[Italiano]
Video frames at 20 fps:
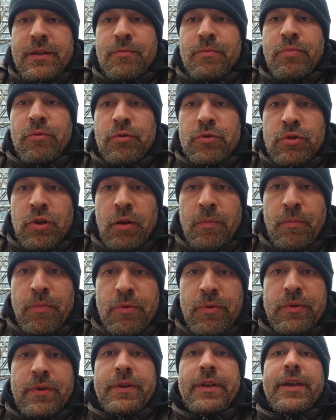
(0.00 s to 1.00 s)
purtroppo,
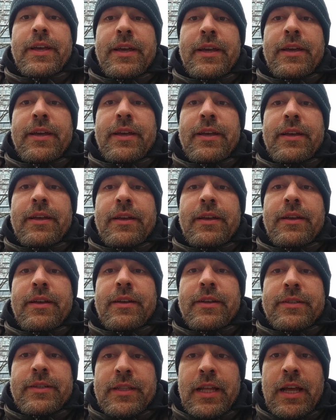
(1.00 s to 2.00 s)

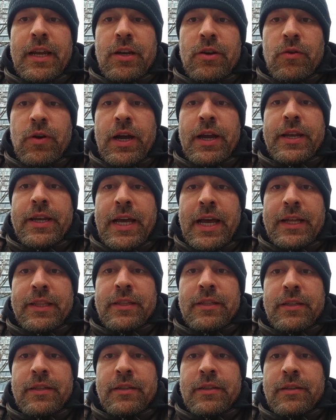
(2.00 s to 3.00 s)
stando ai
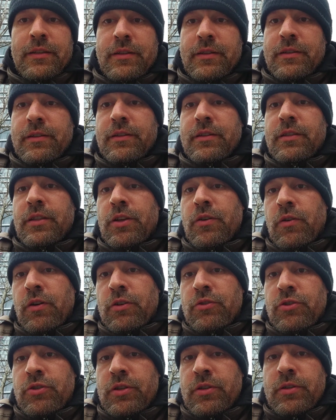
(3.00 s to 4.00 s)
dati di
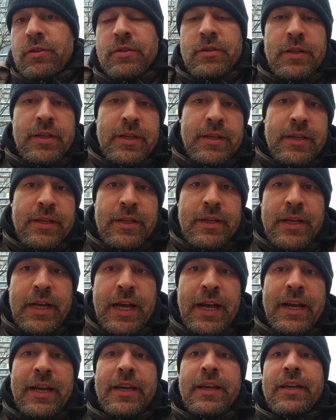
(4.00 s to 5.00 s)
oggi,
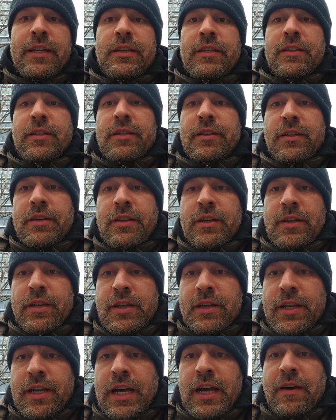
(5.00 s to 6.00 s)
anche
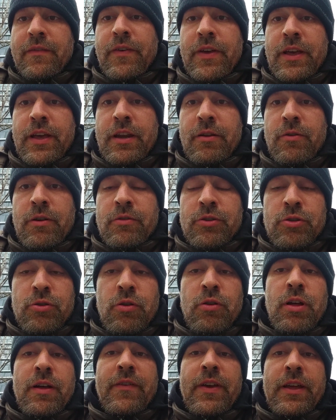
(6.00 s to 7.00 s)
avere,
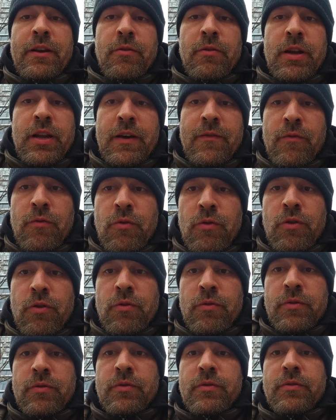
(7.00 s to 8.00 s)
solo avere un
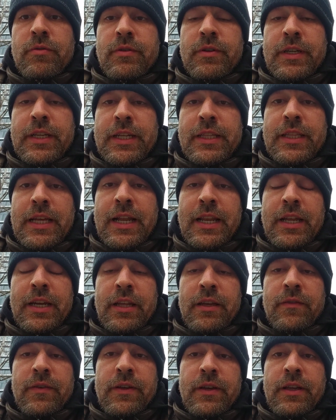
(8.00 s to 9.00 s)
lavoro in Italia
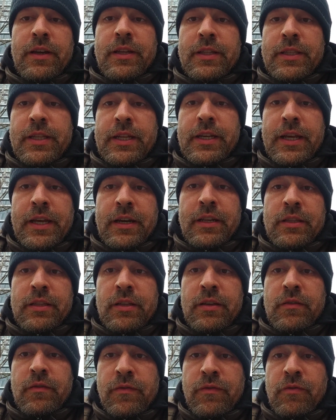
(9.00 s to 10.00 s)
devi ritenerti
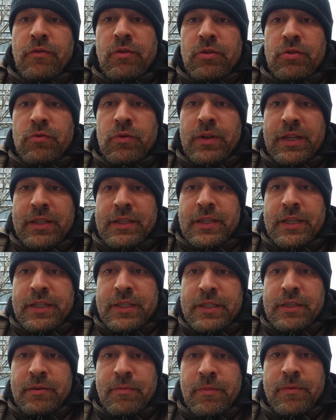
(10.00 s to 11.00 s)

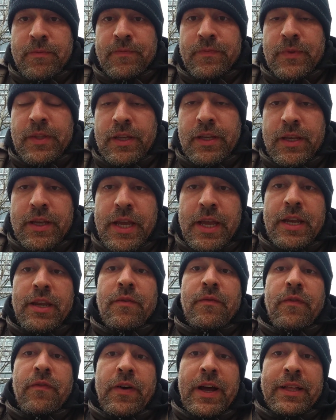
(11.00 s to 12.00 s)
fortunatissimo. Ed
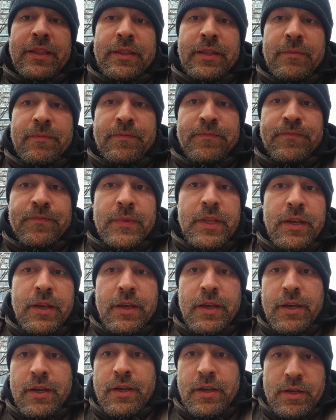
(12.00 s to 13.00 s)
infatti
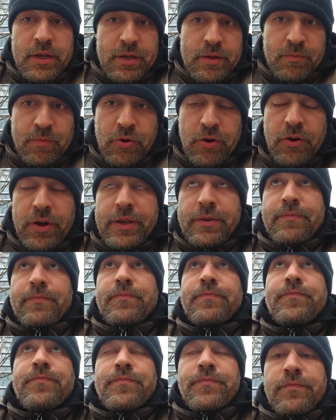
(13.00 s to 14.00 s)
poi
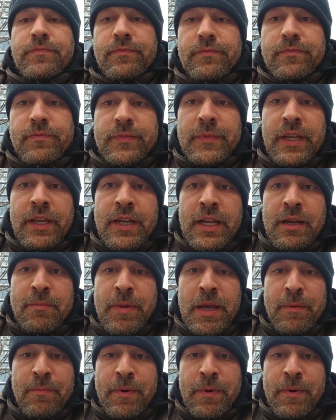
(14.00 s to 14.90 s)
nel bel